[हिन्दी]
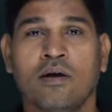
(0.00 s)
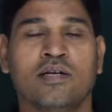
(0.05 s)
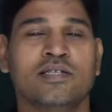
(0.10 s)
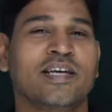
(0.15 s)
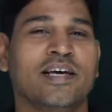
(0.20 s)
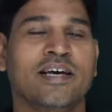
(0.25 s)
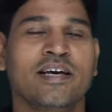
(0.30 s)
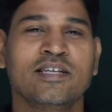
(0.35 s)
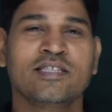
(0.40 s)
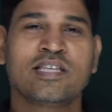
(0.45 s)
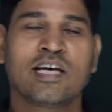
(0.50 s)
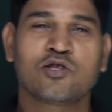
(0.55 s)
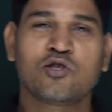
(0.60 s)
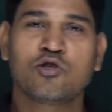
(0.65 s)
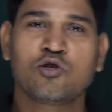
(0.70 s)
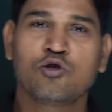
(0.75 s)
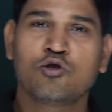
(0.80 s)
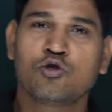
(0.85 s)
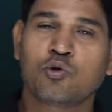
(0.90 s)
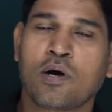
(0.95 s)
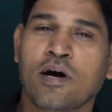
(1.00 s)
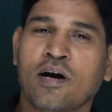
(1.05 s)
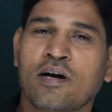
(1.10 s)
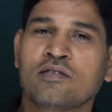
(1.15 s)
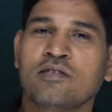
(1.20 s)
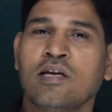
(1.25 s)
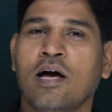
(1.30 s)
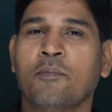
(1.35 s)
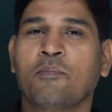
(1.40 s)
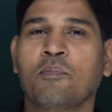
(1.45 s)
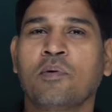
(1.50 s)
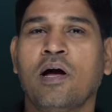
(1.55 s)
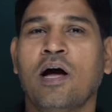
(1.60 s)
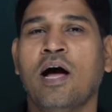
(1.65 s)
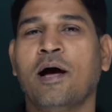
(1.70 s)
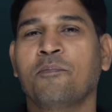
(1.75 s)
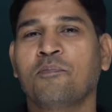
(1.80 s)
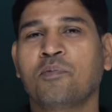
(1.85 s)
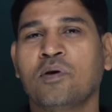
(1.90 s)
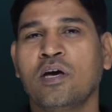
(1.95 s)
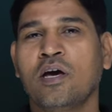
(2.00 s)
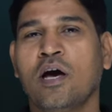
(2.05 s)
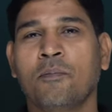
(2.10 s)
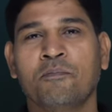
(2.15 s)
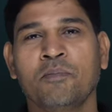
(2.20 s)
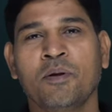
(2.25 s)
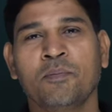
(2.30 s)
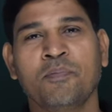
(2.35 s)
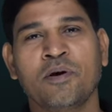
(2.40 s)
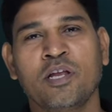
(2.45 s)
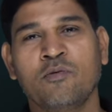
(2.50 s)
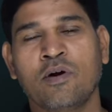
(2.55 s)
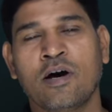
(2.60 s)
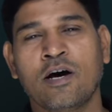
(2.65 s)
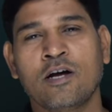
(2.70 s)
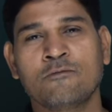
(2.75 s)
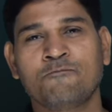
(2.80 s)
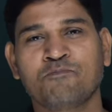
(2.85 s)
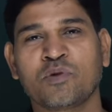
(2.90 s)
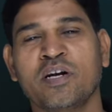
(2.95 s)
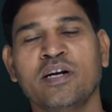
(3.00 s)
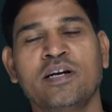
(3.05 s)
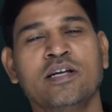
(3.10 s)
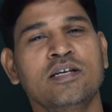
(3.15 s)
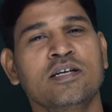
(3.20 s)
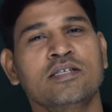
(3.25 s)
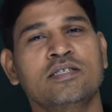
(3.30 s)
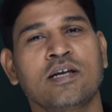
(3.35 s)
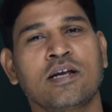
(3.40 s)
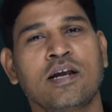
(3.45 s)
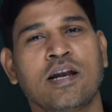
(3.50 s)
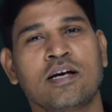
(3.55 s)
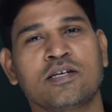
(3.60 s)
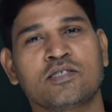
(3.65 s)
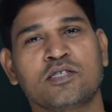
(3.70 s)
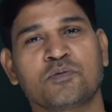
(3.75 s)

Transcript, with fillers: जय हिंद साथियों स्वागत है आपका आपके अपने परिवार डीजे सर क्लासेस